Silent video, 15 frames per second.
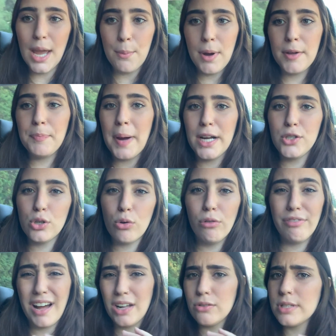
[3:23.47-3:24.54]
tem uma parte
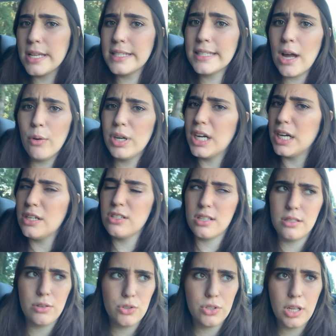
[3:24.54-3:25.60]
com vários restaurantes,
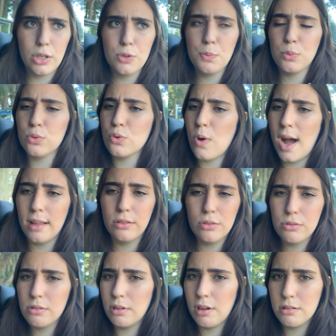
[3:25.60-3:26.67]
assim, acho que tem tipo uns
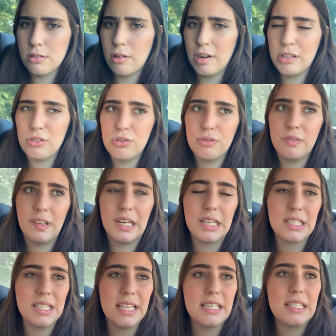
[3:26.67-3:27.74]
quatro restaurantes
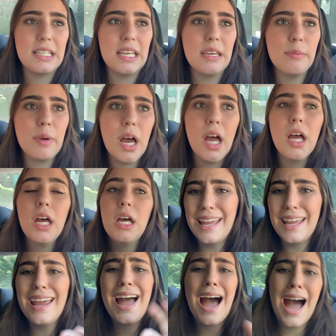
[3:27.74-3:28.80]
diferentes lá em cima,
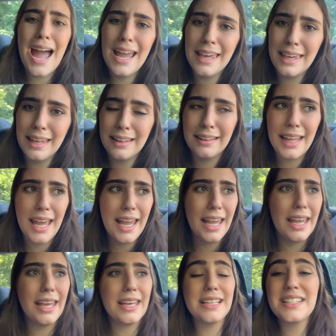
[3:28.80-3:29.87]
tem hiking,
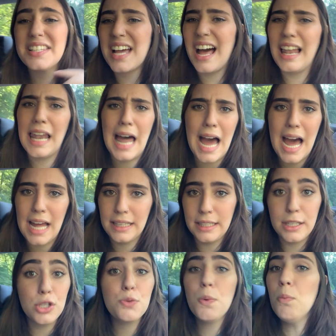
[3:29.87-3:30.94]
tem escalada,
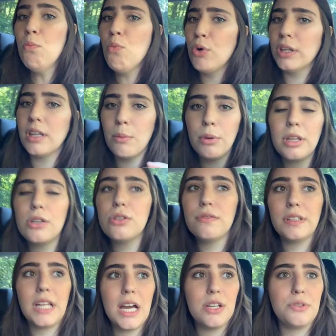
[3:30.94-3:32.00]
tem tipo muita, muita
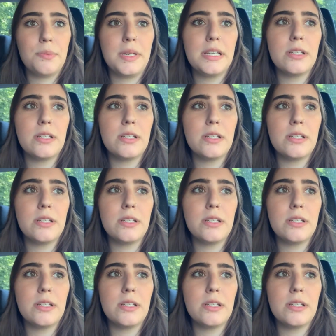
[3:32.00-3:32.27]
atividade